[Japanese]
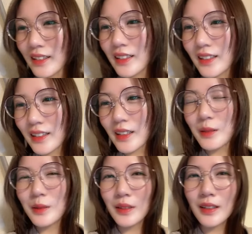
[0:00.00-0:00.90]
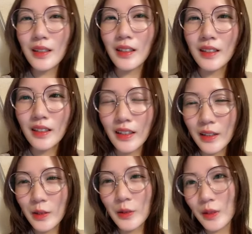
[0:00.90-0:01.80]
聴いてるのが「
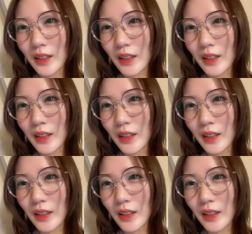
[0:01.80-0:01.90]
劣等